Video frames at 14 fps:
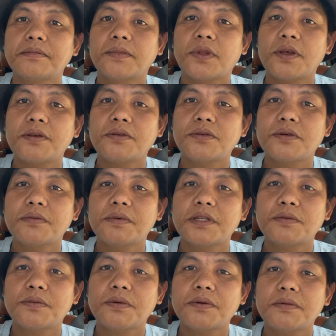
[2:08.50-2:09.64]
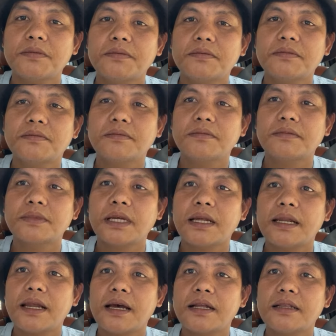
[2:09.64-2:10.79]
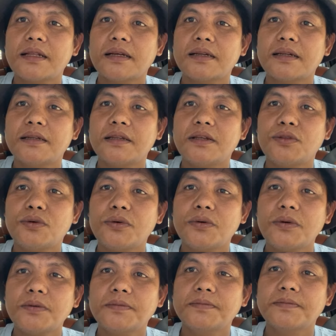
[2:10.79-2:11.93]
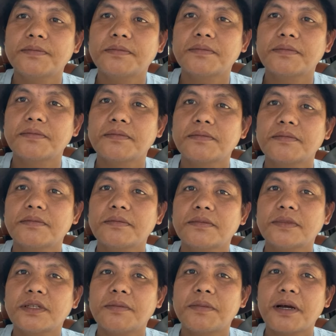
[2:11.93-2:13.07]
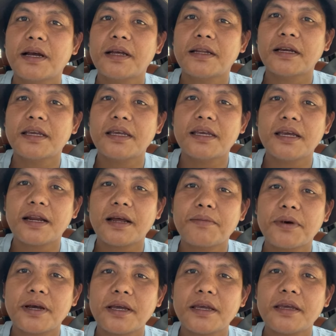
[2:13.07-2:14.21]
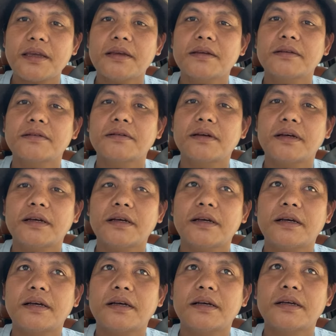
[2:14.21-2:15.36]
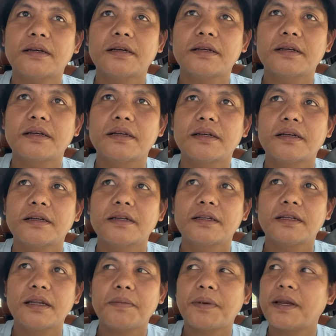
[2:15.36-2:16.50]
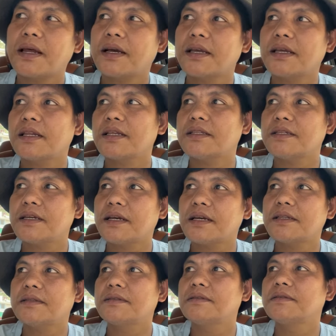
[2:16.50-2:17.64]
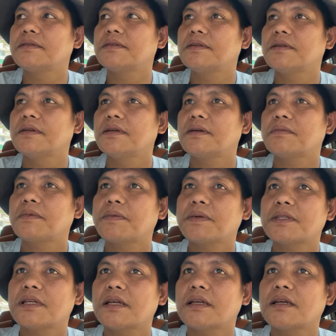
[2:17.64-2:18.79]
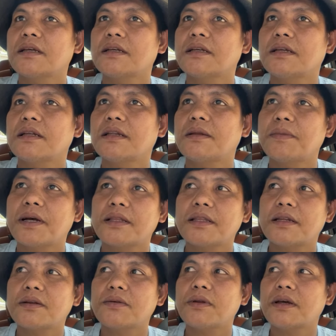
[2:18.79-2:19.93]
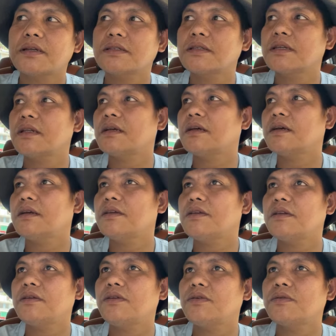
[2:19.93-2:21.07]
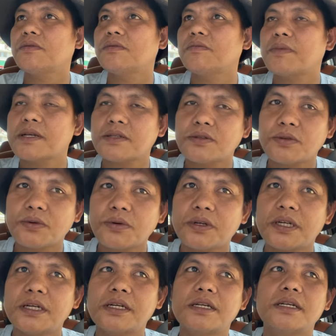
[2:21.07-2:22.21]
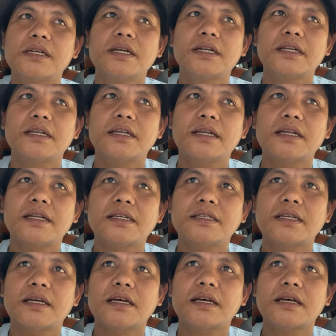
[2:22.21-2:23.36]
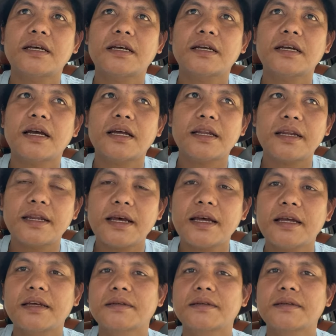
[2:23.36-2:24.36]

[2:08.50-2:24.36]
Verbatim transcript: Thank you so much po sa lahat ng nandito, sa mga nakikiramay, uh, na palaging nandyan. Uh, sa lamatan ko lang sila, yung pastor na nasa Canada.